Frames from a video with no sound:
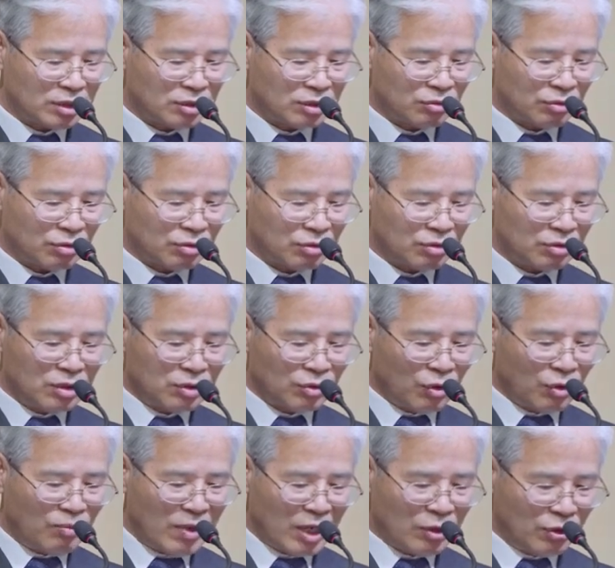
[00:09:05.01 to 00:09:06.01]
것이고
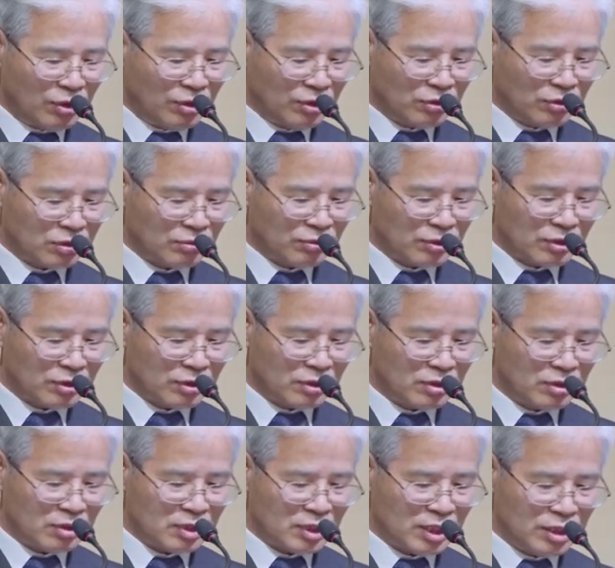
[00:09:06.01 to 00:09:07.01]
로마
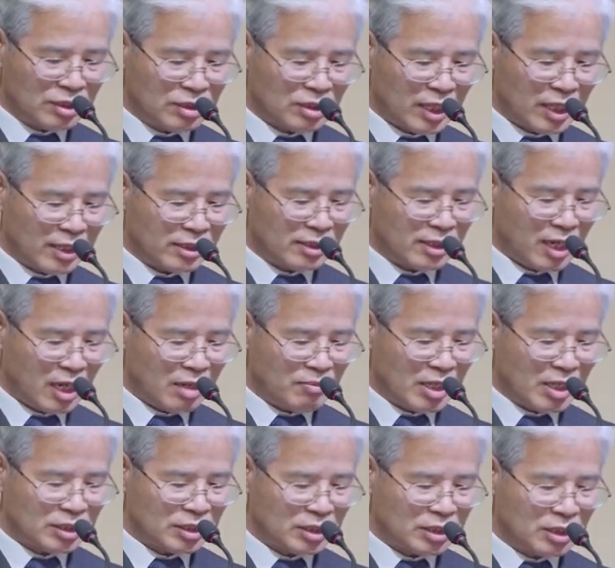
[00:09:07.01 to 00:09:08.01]
권력으로부터 이스라엘을
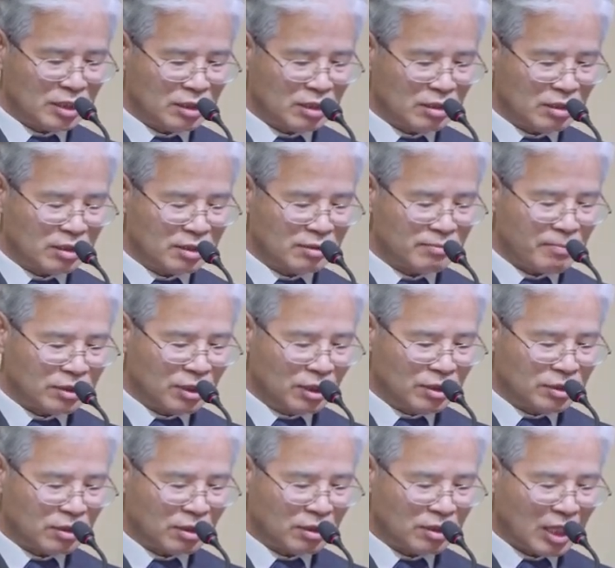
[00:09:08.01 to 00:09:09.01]
해방시키려는
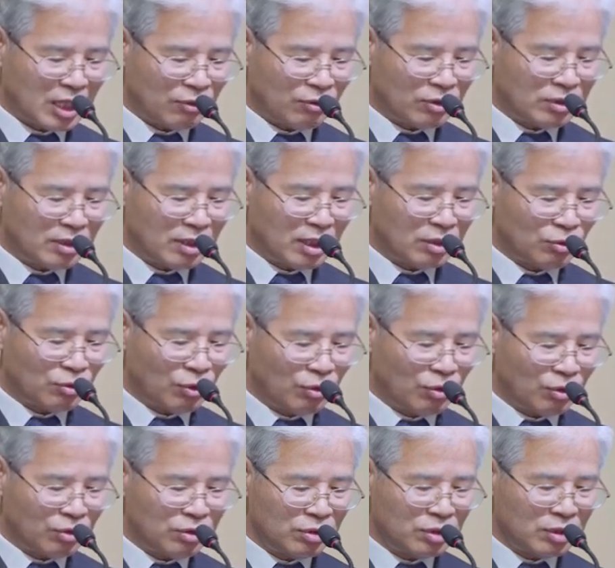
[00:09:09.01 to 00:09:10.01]
열성당원들의
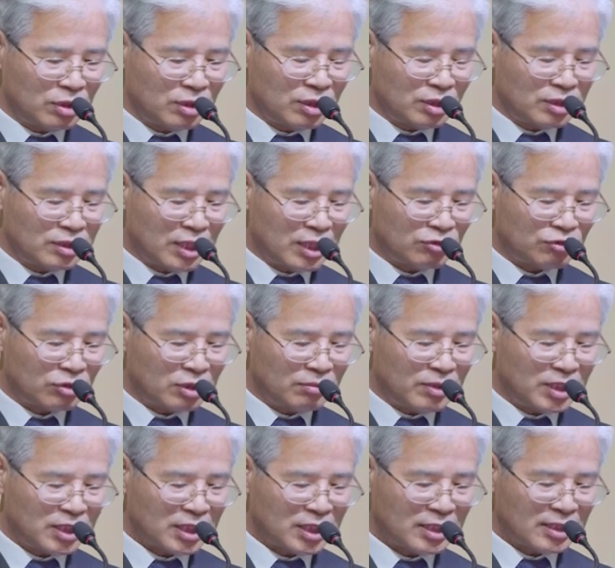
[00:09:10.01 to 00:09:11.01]
노고를
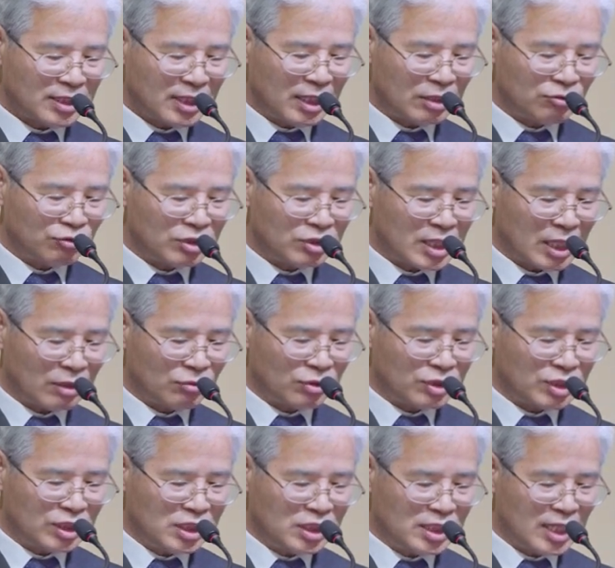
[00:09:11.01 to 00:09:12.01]
예수님이 칭찬해 주지
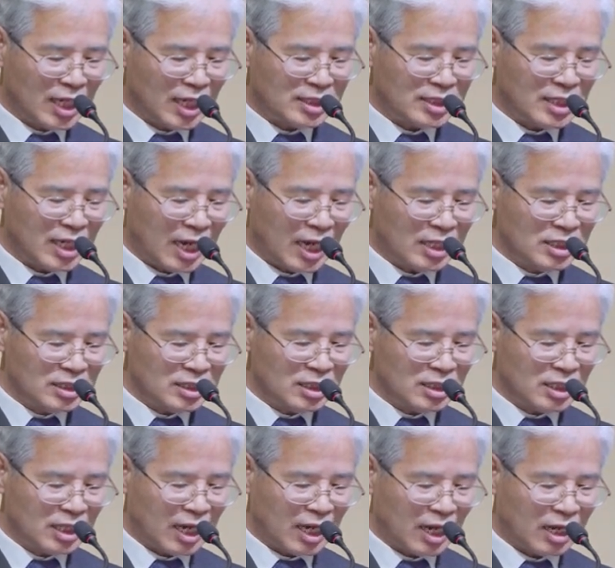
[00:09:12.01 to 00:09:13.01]
않고 지지하지
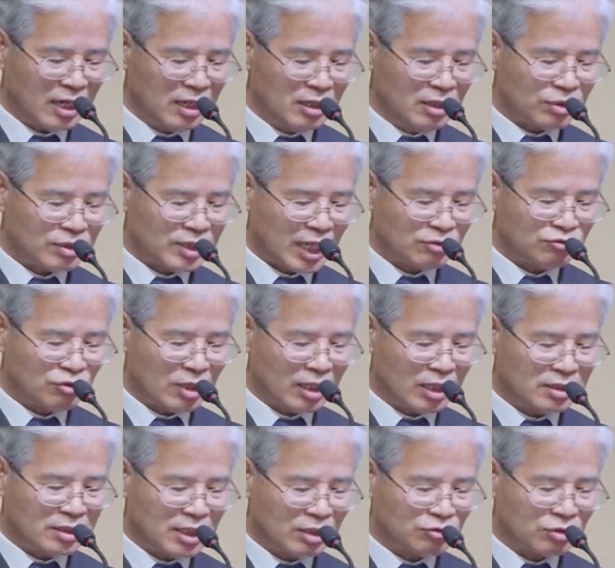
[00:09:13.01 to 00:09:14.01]
않으시니까
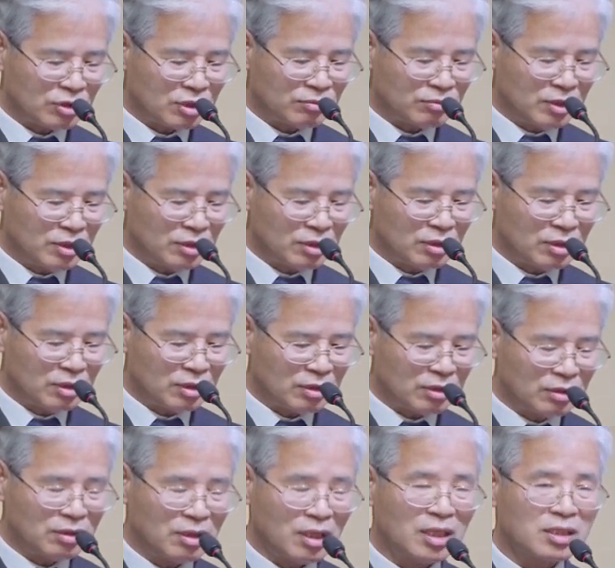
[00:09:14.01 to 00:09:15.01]
나중에는 예수님을
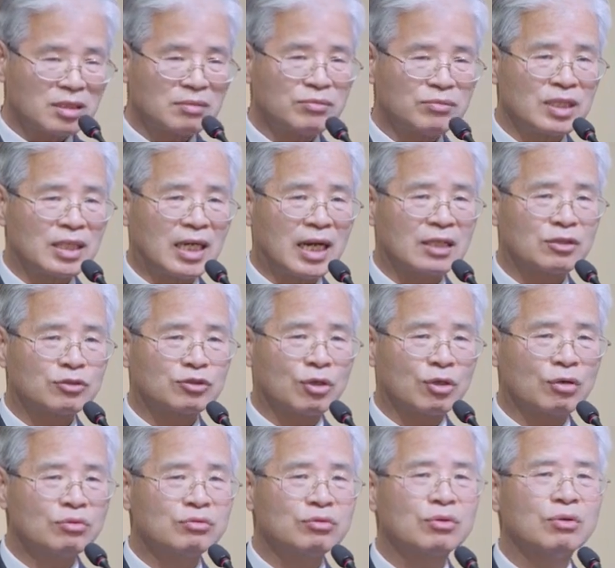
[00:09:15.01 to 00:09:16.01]
어떻겠습니까?
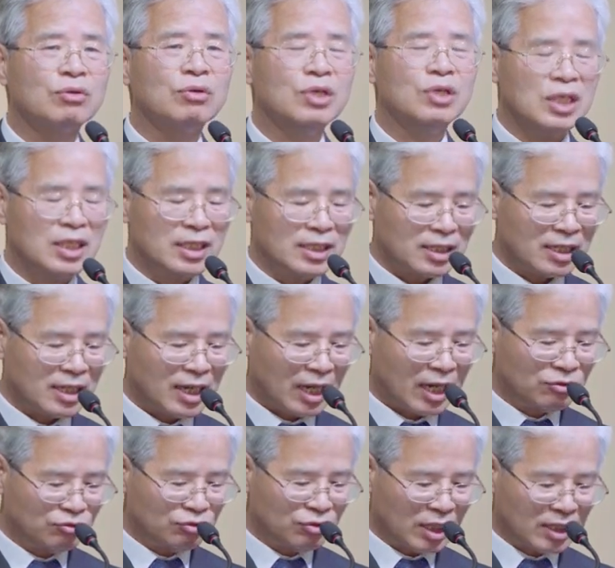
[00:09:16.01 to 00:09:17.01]
적으로
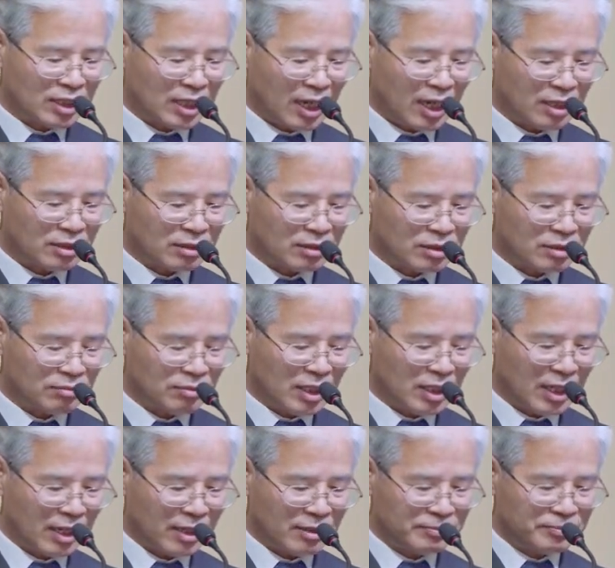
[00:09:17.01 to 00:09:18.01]
간주했다 하는
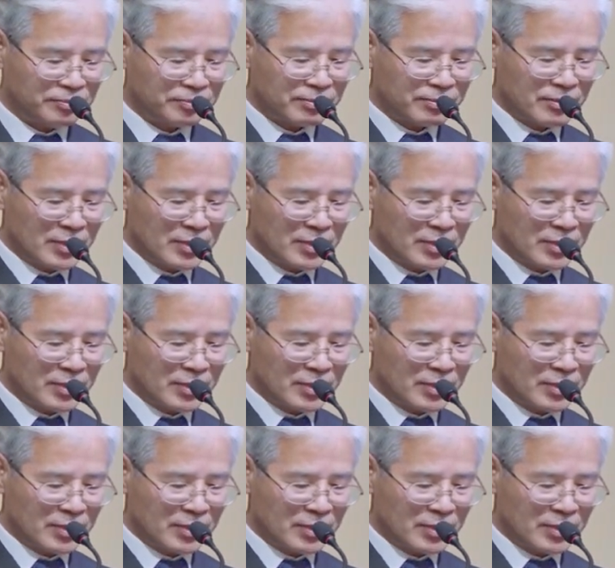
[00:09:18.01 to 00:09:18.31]
것입니다.